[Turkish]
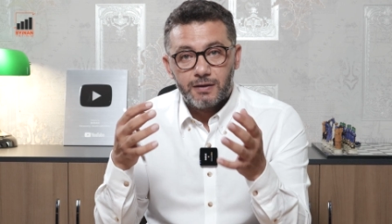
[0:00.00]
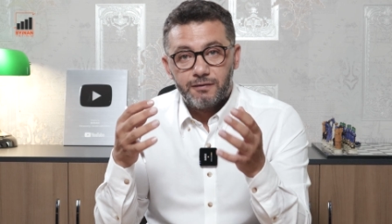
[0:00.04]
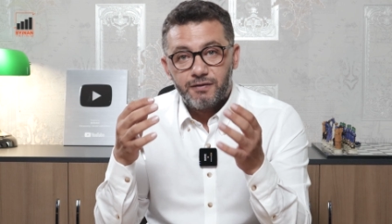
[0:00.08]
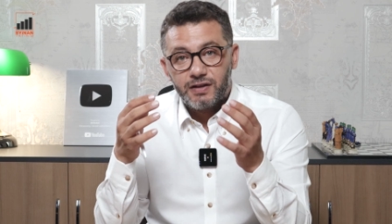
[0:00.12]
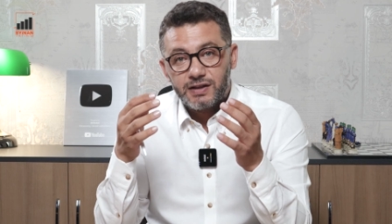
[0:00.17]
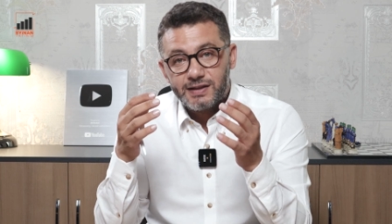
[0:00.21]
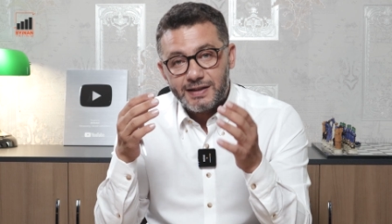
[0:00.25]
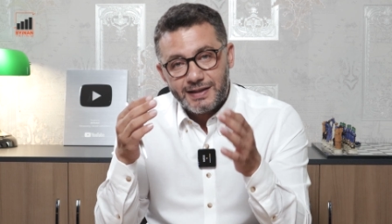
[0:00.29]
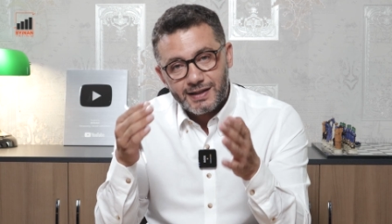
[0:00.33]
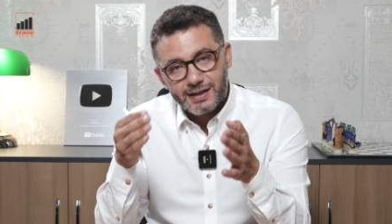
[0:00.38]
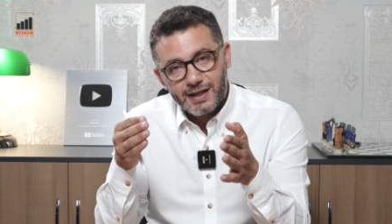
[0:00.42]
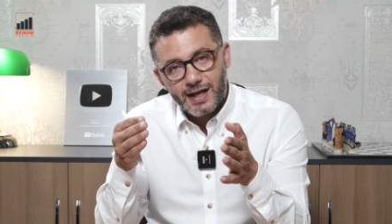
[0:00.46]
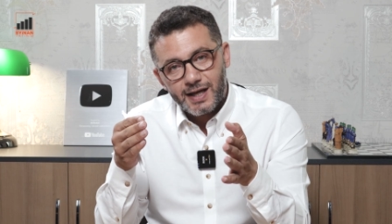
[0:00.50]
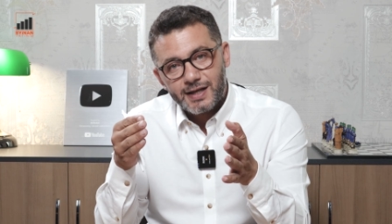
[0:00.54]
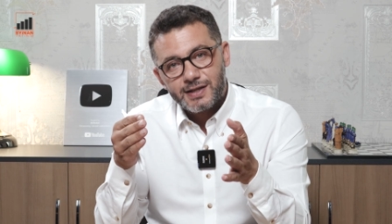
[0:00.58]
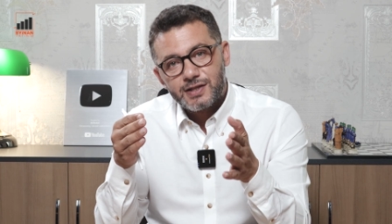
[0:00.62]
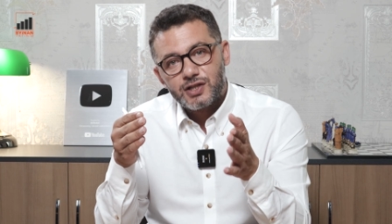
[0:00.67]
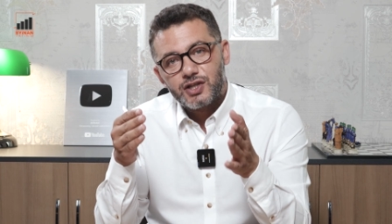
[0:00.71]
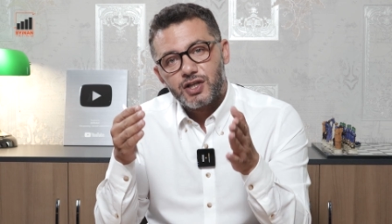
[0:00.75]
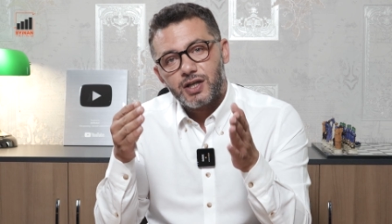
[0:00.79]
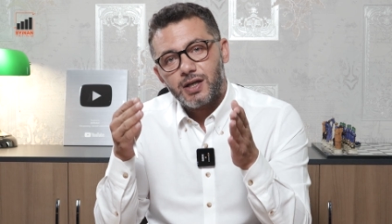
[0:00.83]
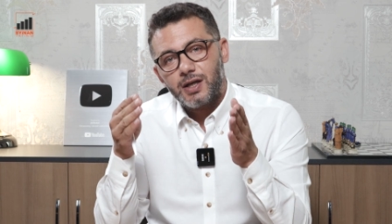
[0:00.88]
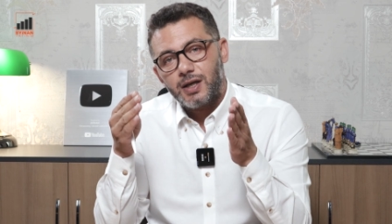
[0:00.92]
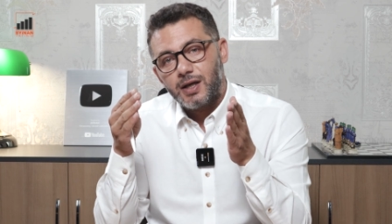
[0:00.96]
ve
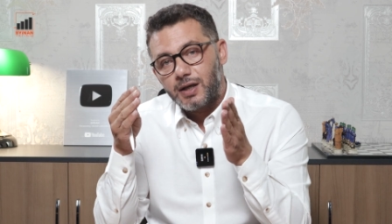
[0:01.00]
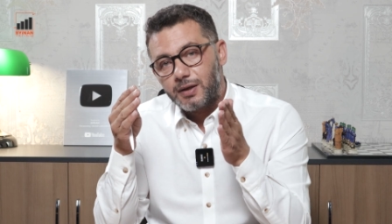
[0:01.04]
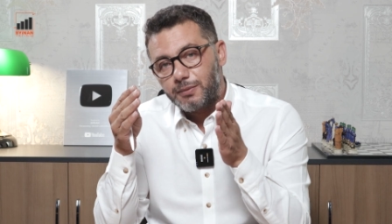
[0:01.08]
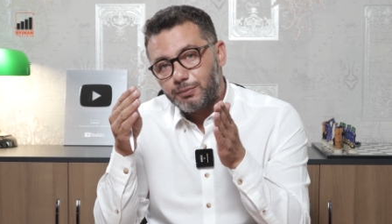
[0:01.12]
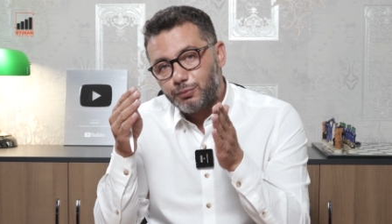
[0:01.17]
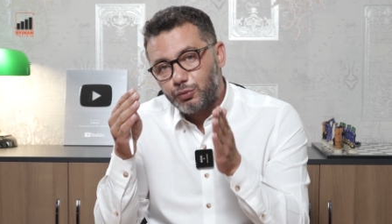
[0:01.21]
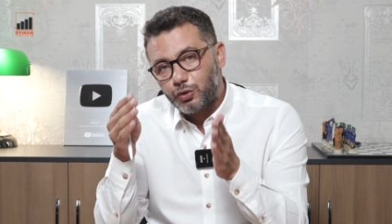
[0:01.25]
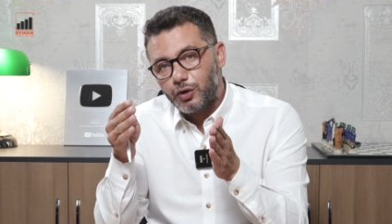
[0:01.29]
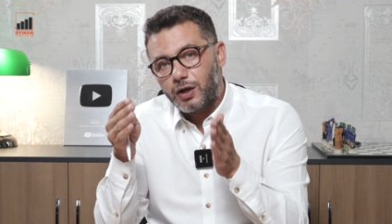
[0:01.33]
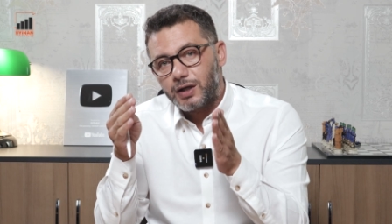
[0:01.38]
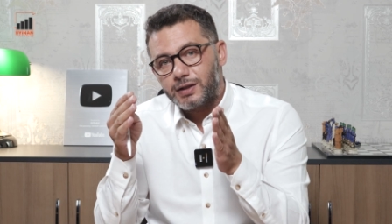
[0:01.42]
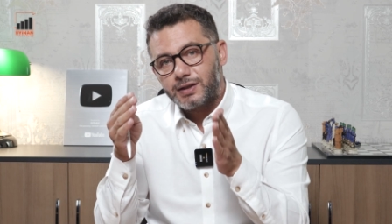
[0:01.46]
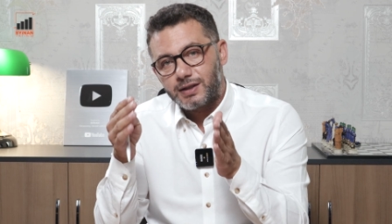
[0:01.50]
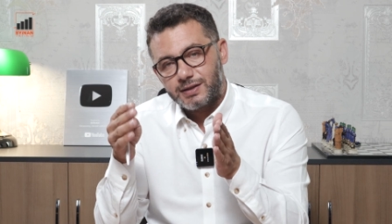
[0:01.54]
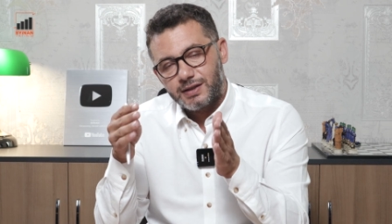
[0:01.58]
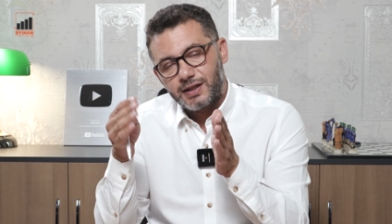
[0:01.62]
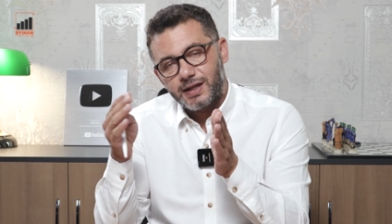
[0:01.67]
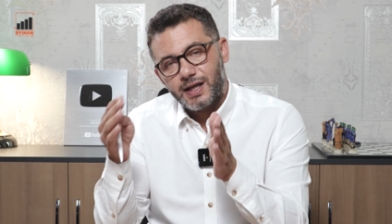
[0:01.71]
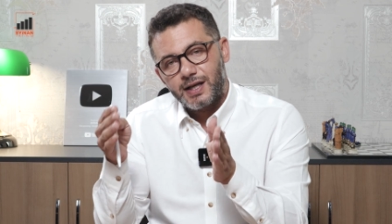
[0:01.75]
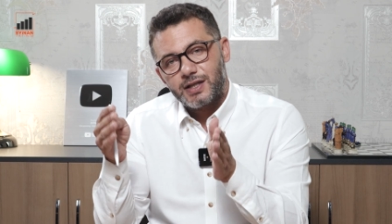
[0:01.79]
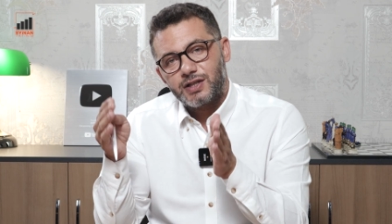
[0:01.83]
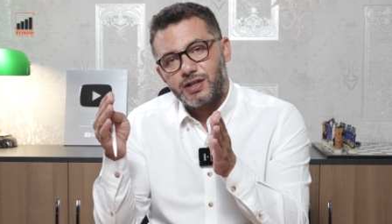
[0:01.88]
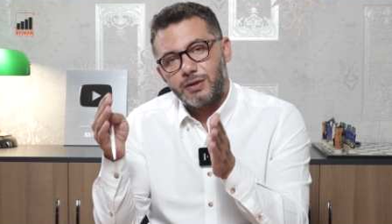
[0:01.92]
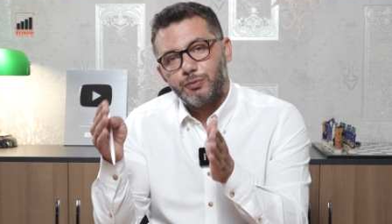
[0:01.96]
dirence bu kadar
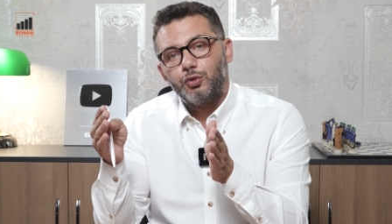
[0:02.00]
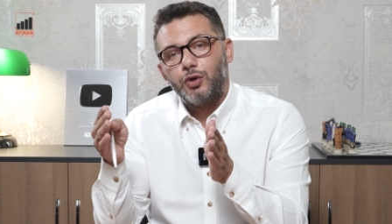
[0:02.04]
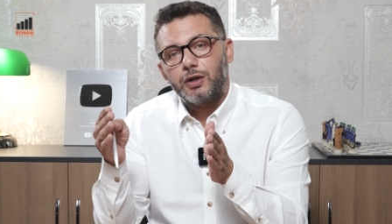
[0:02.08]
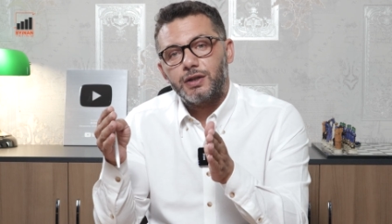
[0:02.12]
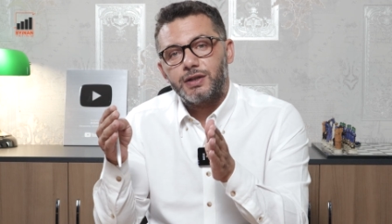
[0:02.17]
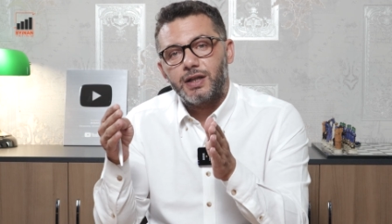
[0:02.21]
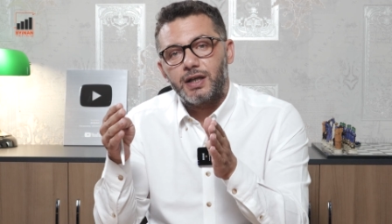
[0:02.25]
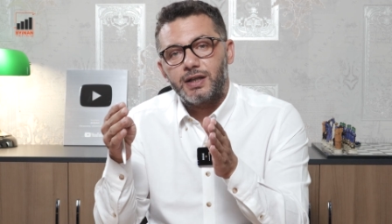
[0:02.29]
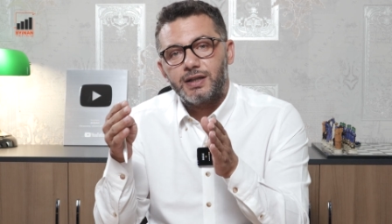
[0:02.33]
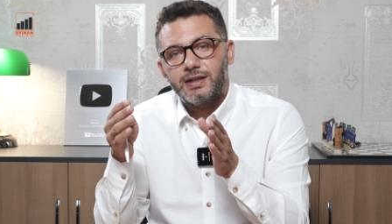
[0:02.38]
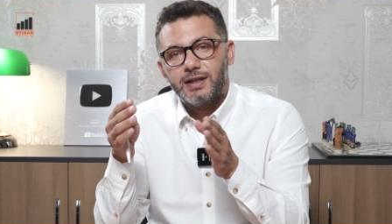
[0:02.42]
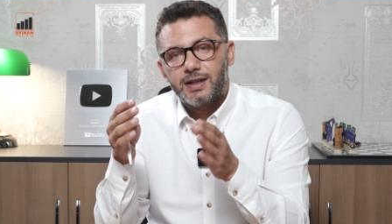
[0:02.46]
dirence bu kadar